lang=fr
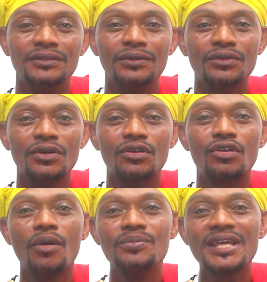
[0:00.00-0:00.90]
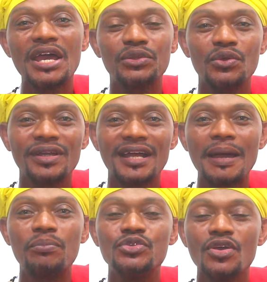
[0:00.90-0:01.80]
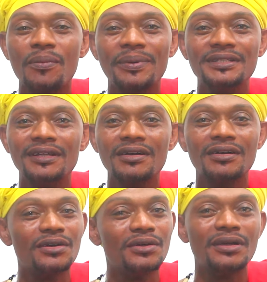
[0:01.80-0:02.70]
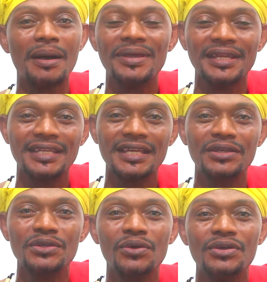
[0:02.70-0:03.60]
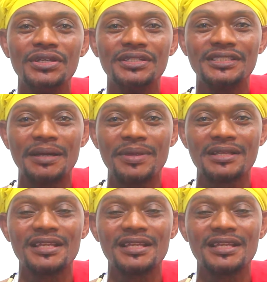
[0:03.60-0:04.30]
Donc, euh, comme ça a été le cas, il y a plusieurs présidents euh, américains qui ont échappé à